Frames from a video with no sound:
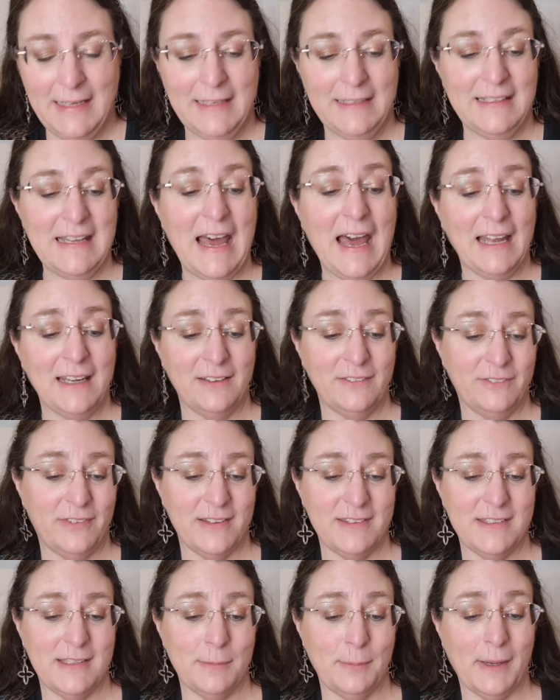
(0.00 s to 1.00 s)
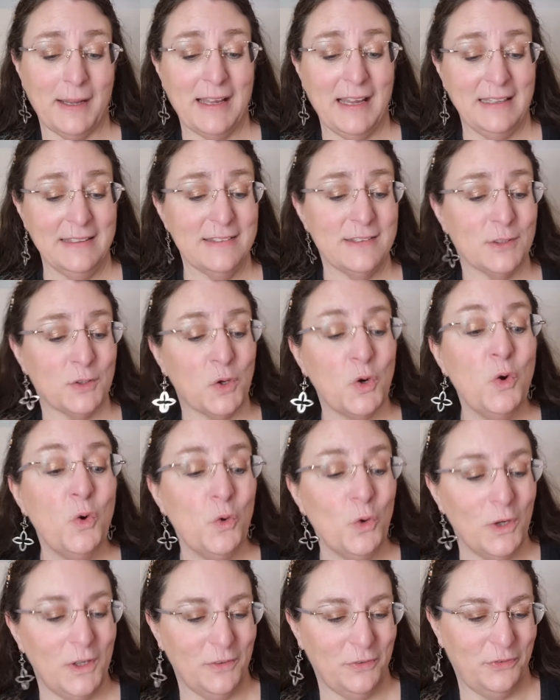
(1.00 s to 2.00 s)
Dann, was ich aber ganz
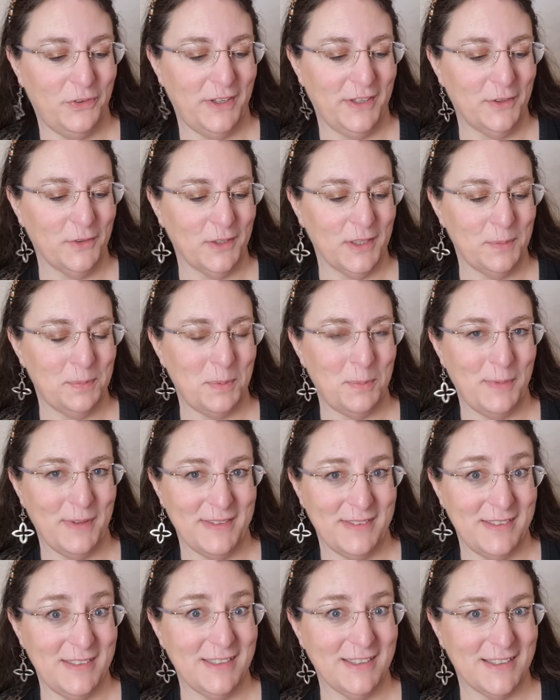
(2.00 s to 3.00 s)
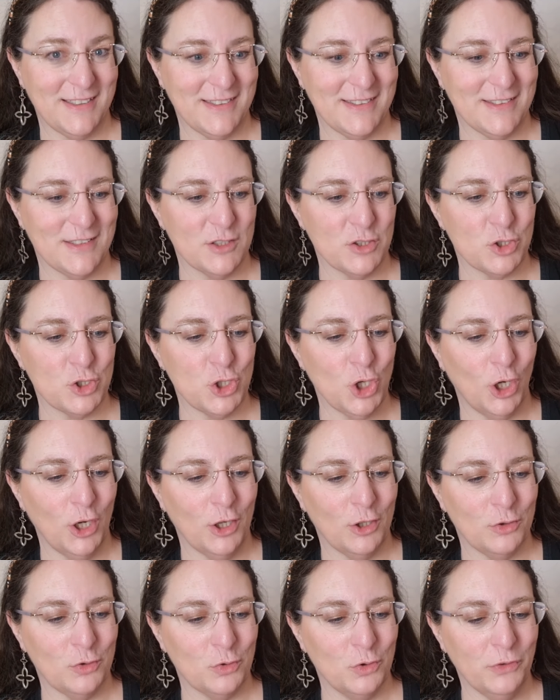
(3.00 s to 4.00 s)
cool finde und ich bin mir sicher, das ist ein
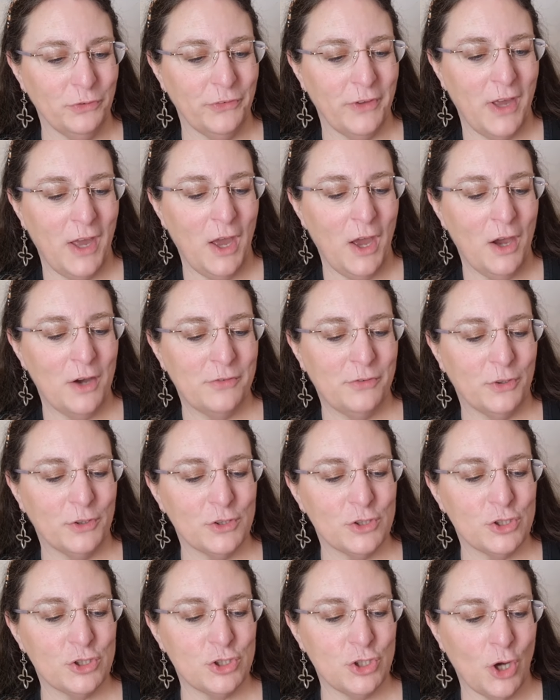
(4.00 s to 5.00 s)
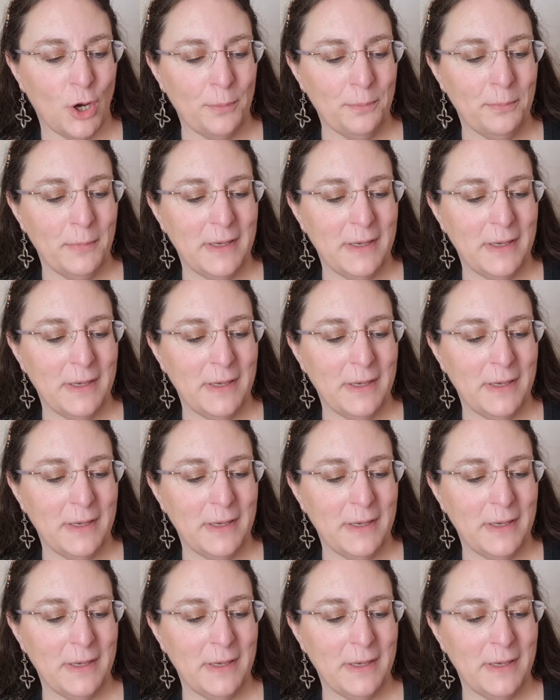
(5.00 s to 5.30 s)
toller Duft von Tom